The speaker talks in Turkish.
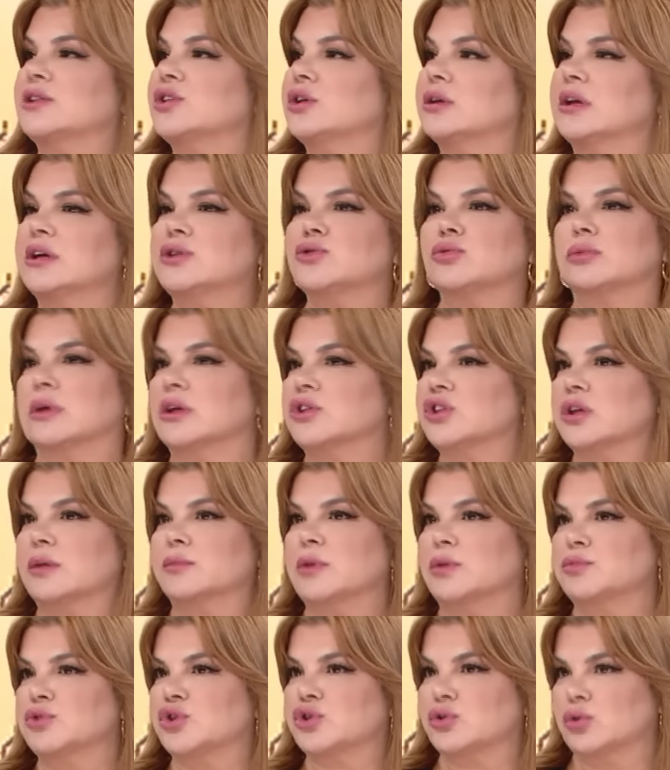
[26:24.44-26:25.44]
Can'a hiç Dulan
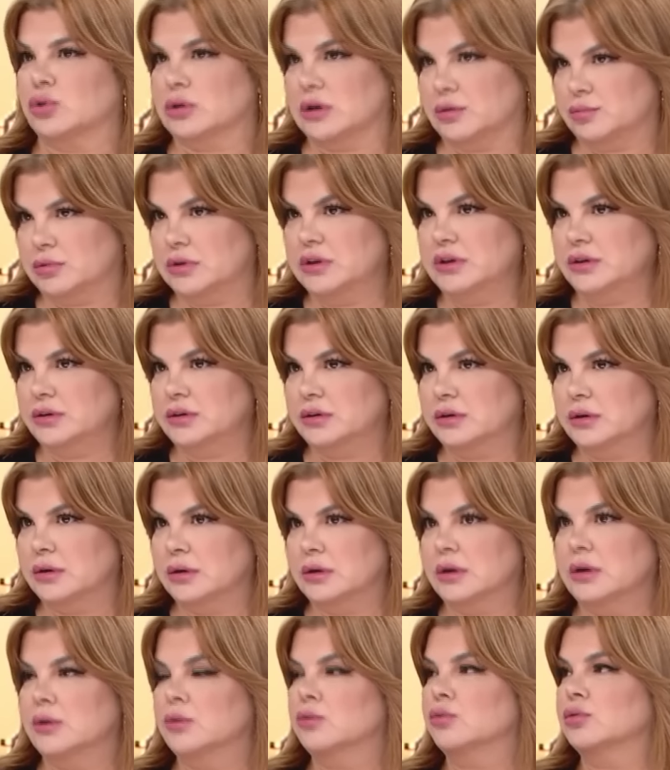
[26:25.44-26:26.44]
ulaşamamış da olabilir.
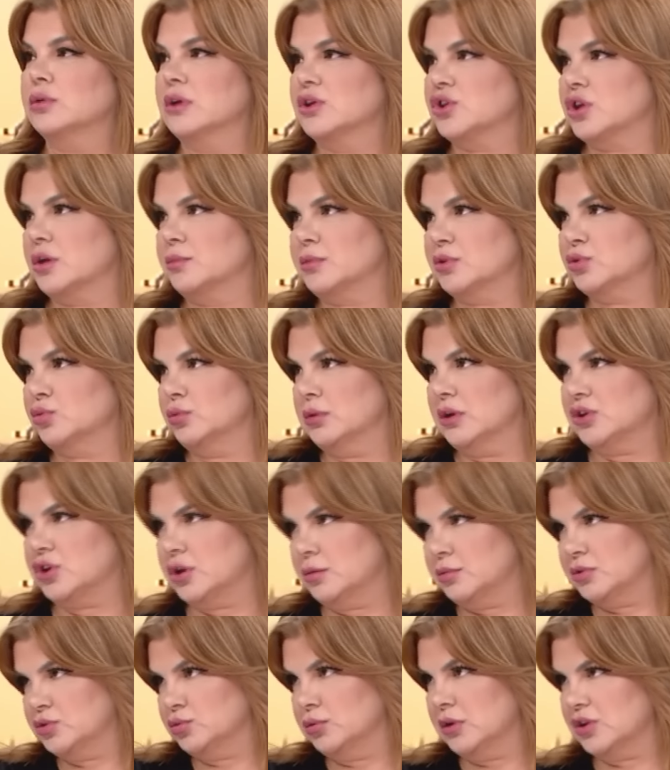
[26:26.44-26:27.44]
Ulaşamadı,
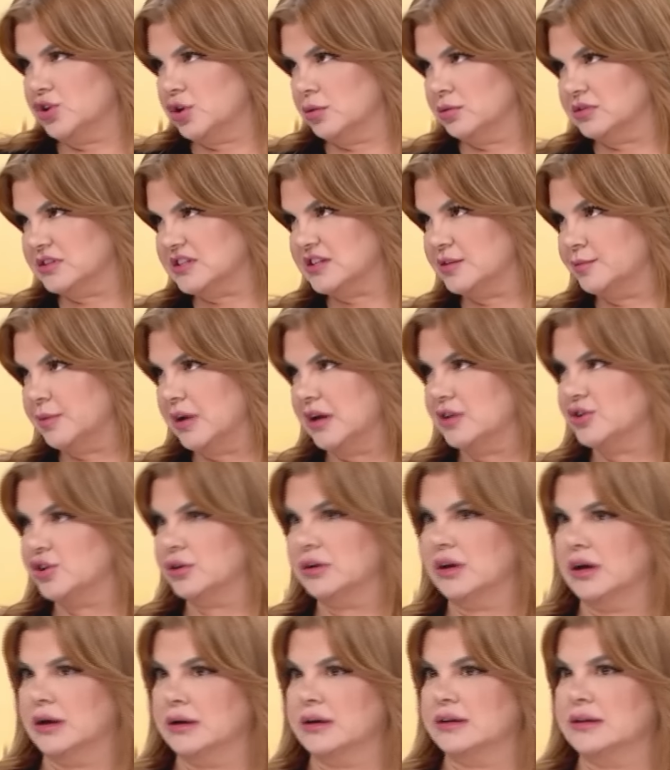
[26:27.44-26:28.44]
ulaşamadı, ulaşamadı Sibel
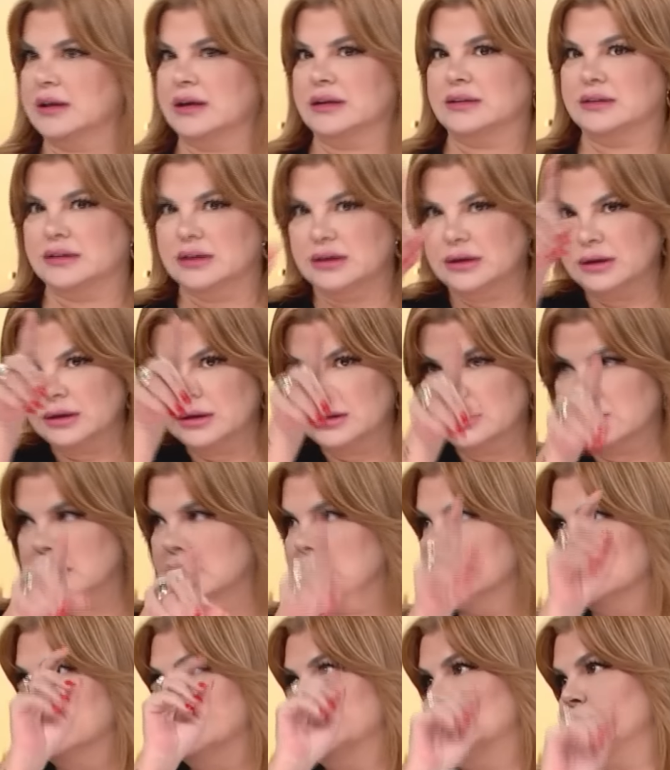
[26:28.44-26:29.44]
Can'a. Arada etti.
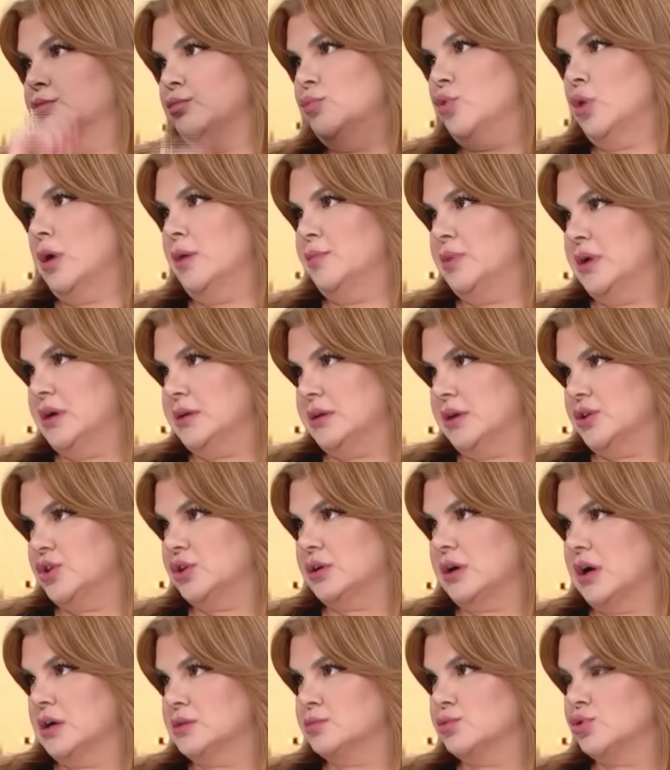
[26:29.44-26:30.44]
Bu haberi de
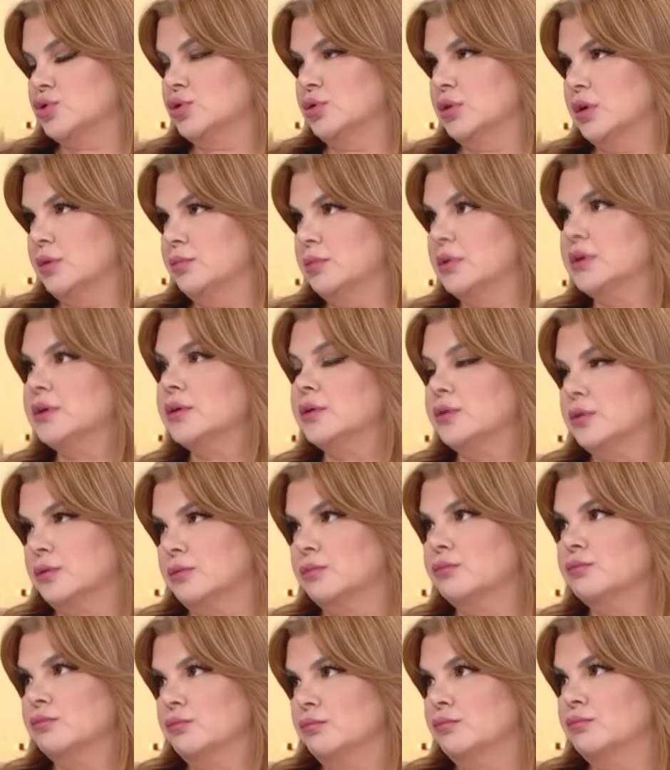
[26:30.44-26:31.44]
çıkartmış. Böyle
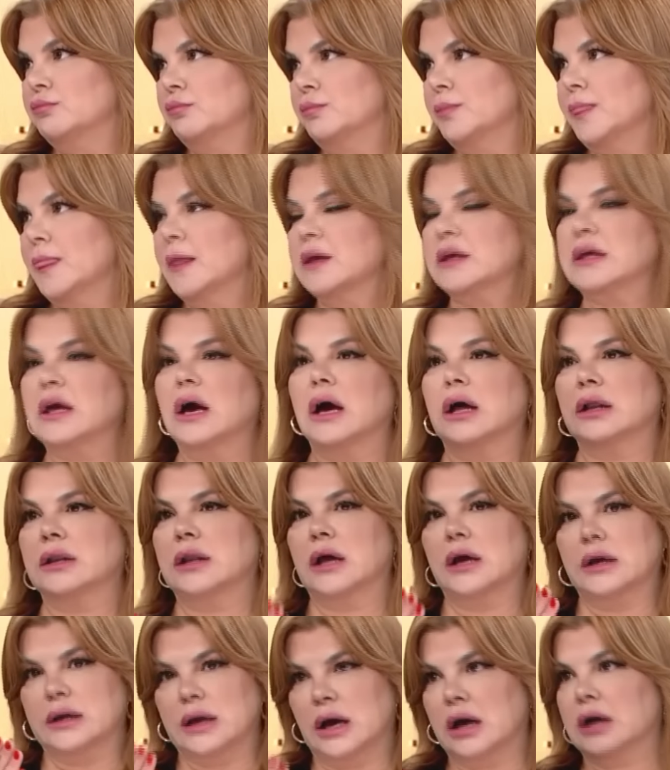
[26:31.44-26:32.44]
konuşarak e, direkt Ki
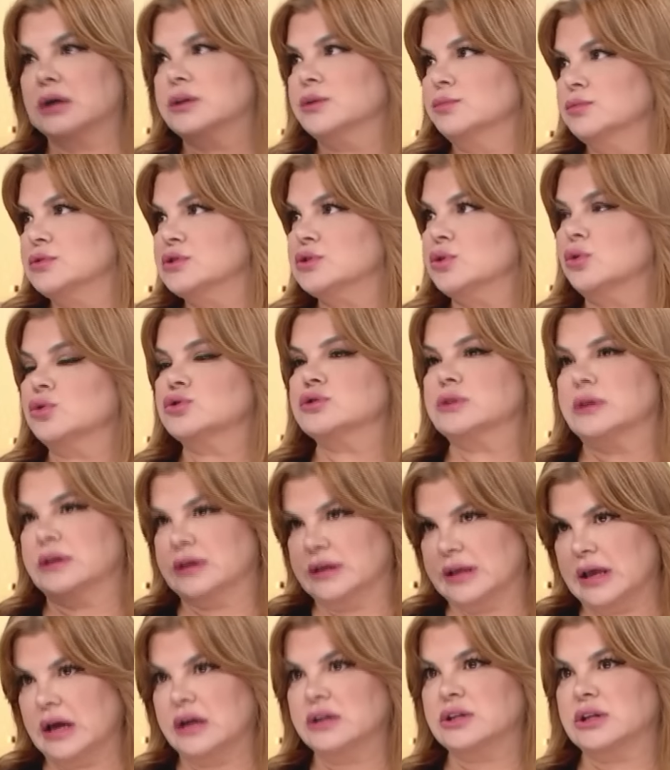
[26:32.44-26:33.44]
Allah yardımcısı olsun.
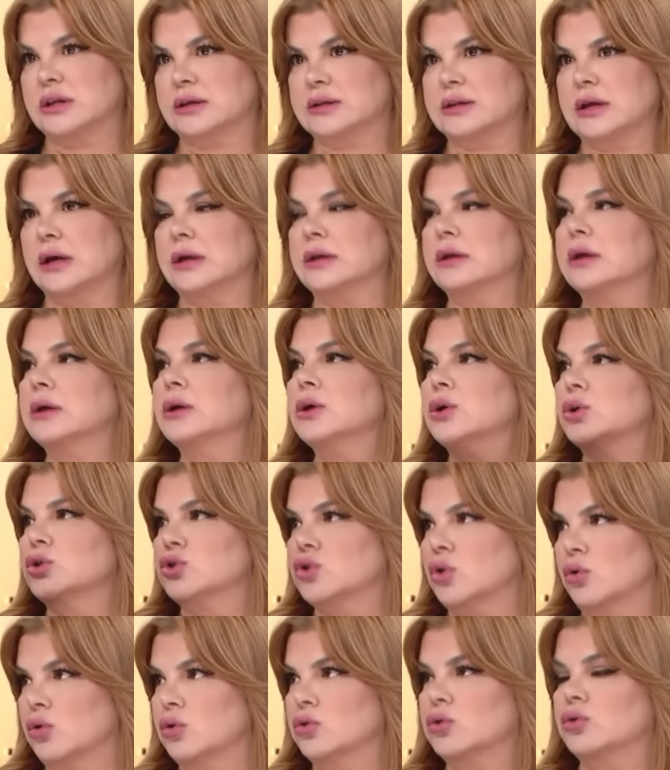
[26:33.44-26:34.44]
Hani gerçekten Tabii ki.
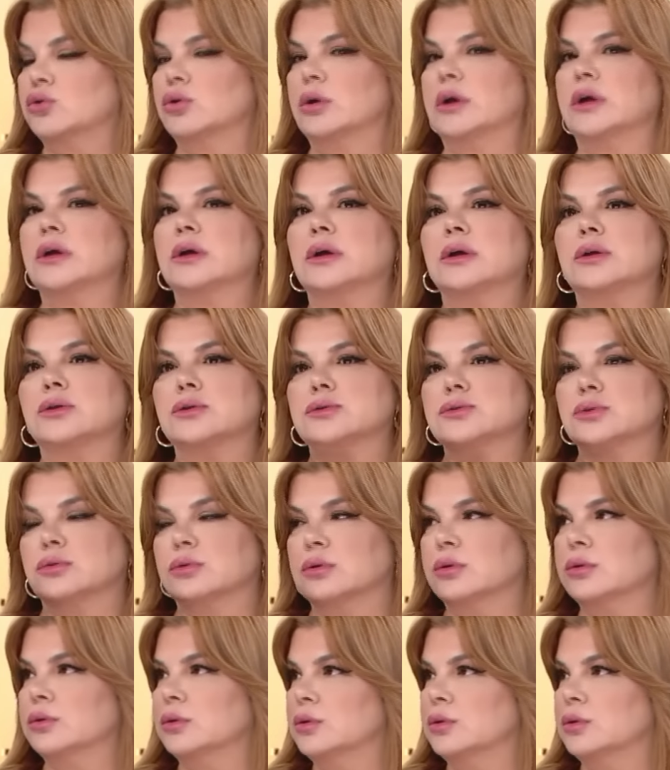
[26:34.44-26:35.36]
çok, e, Çok.